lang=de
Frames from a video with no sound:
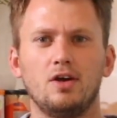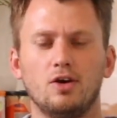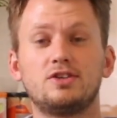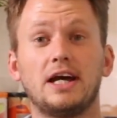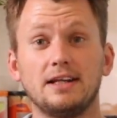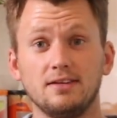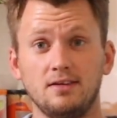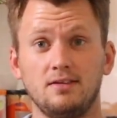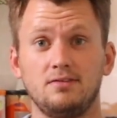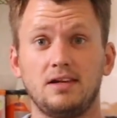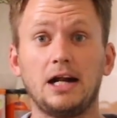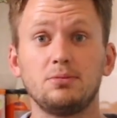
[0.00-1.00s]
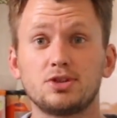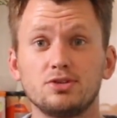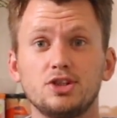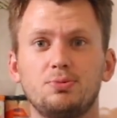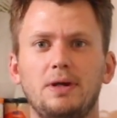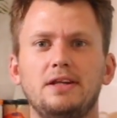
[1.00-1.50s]
Und dann, halbe
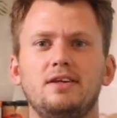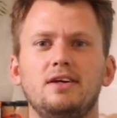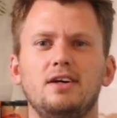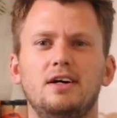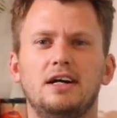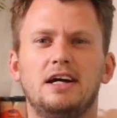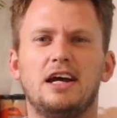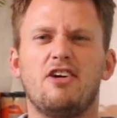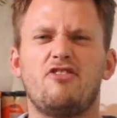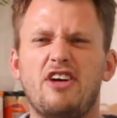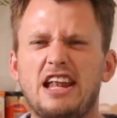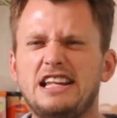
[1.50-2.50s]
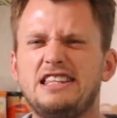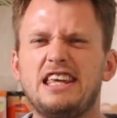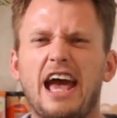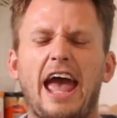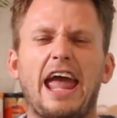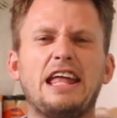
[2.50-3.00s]
Stunde später, fällt
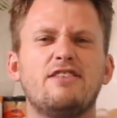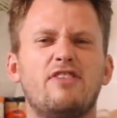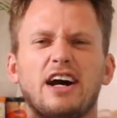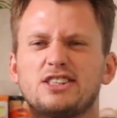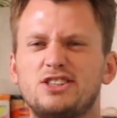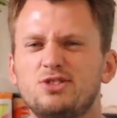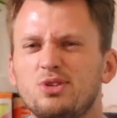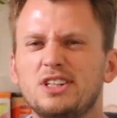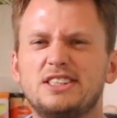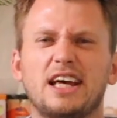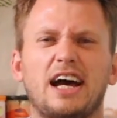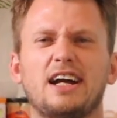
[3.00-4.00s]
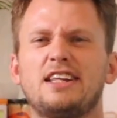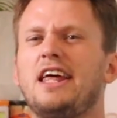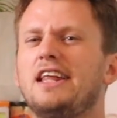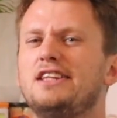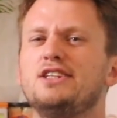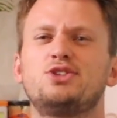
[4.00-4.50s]
dir ein, was du gesagt
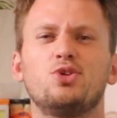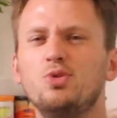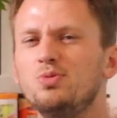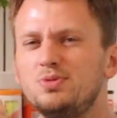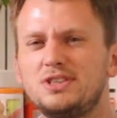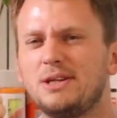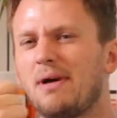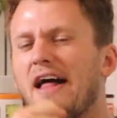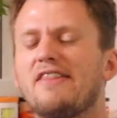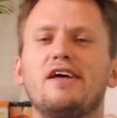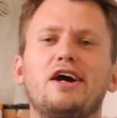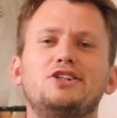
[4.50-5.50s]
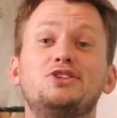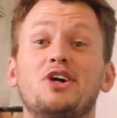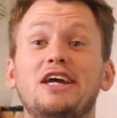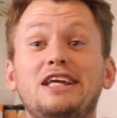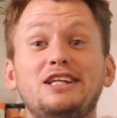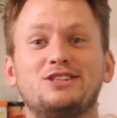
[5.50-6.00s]
hättest, um es dem anderen so
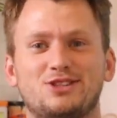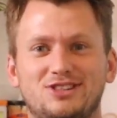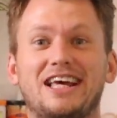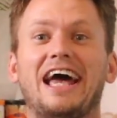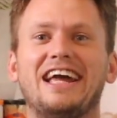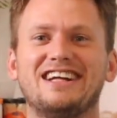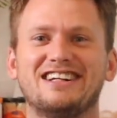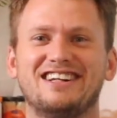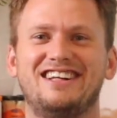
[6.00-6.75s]
richtig zu zeigen.